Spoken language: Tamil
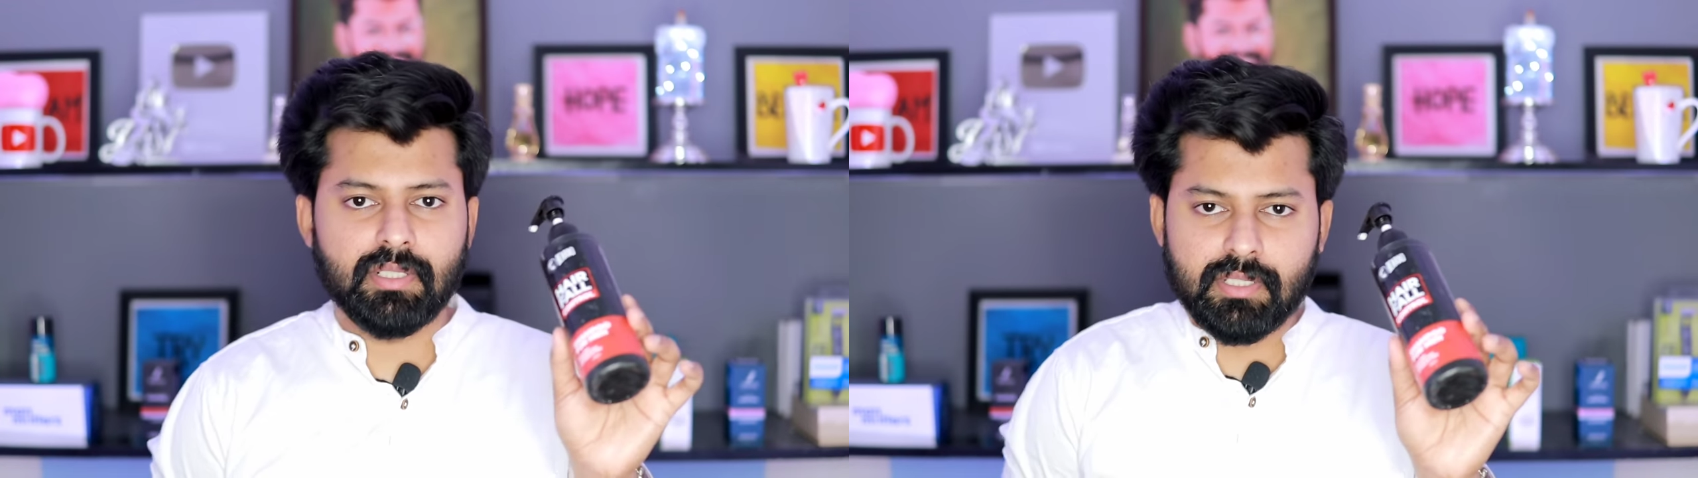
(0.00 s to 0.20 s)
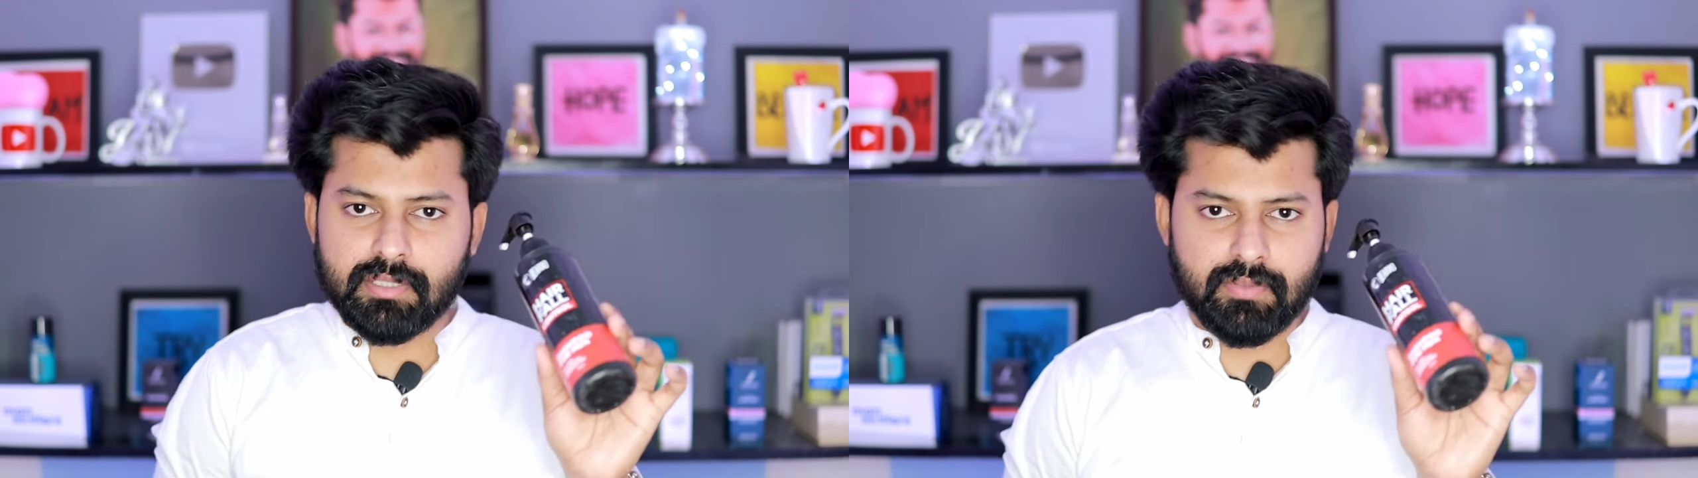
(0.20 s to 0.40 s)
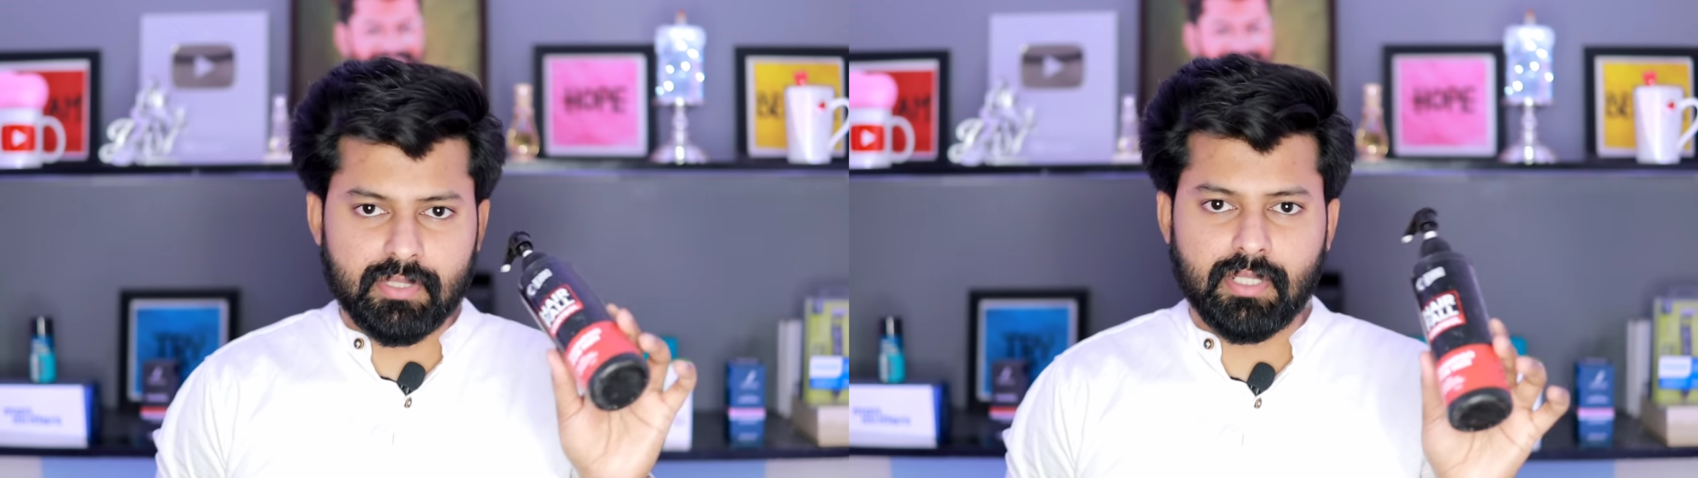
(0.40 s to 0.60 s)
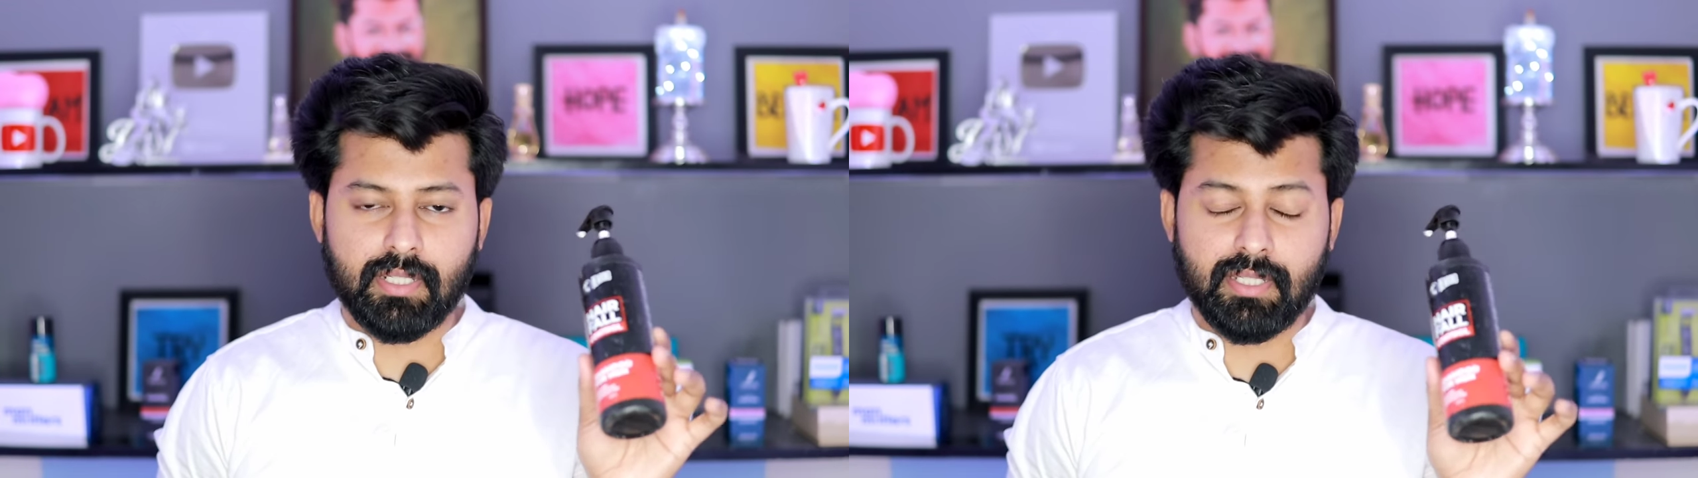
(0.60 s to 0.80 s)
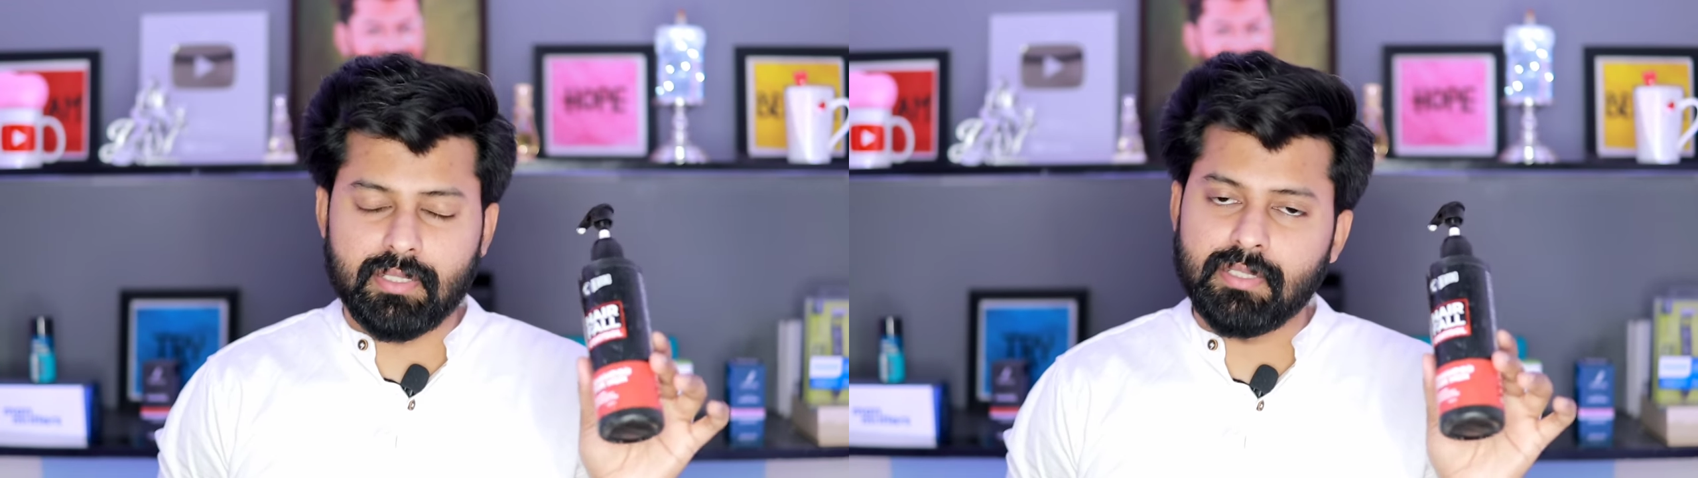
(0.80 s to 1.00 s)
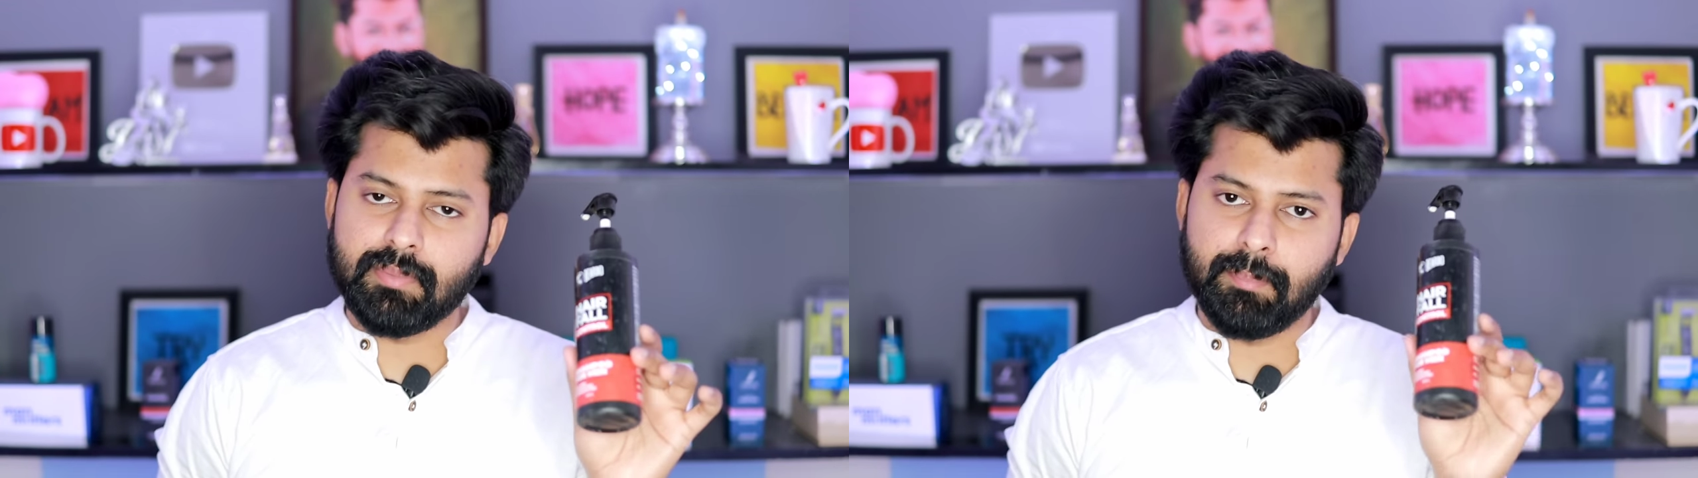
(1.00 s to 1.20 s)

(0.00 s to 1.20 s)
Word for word: கேர்ள்ஸ்க்கு வந்து கிடையாது